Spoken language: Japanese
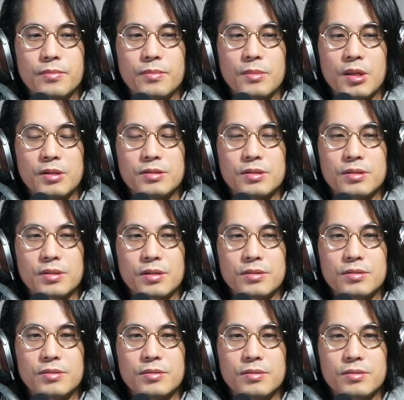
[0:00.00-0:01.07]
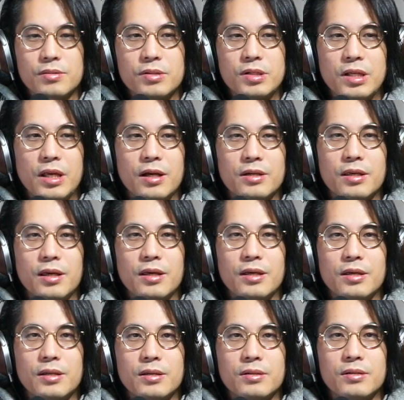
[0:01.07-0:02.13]
なんつうんですか、その、
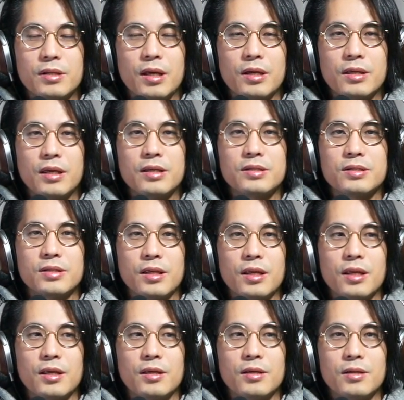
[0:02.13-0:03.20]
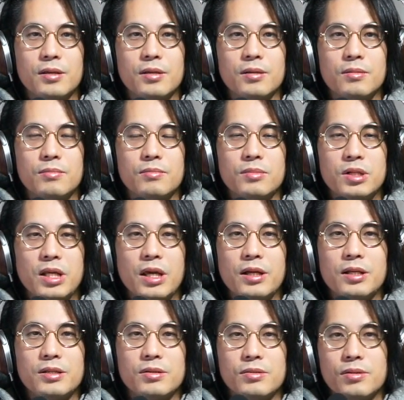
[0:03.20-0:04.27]
クリアケ、クリアケースに、無理や
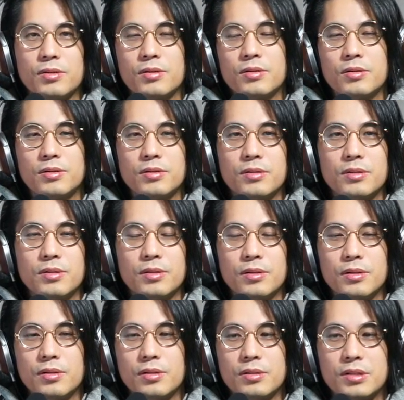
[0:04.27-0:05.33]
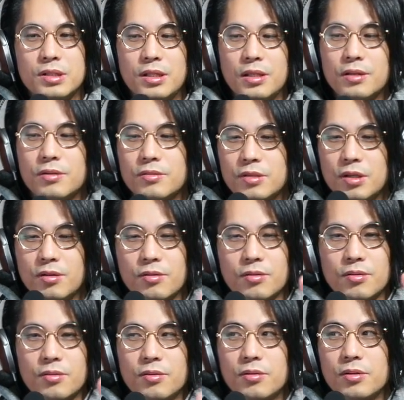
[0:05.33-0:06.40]
りその、スティックを2本
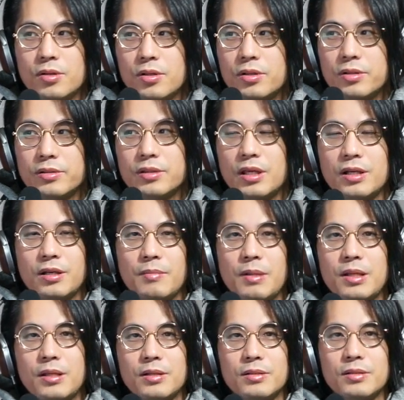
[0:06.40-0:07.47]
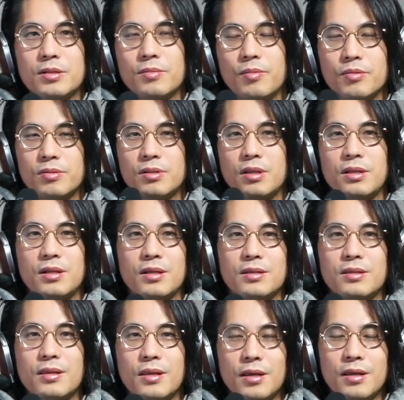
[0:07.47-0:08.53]
こう、斜めにズボって入れ
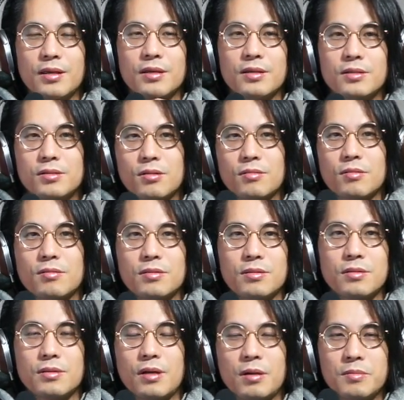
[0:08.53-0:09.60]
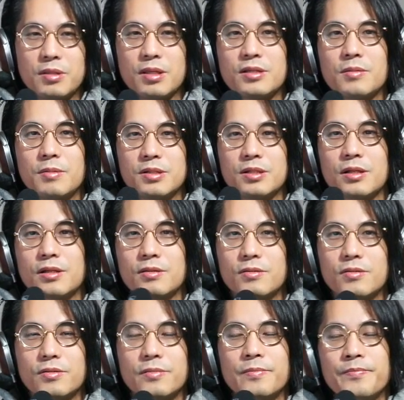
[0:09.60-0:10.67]
て、ちょっとはみ出してましたけど、っ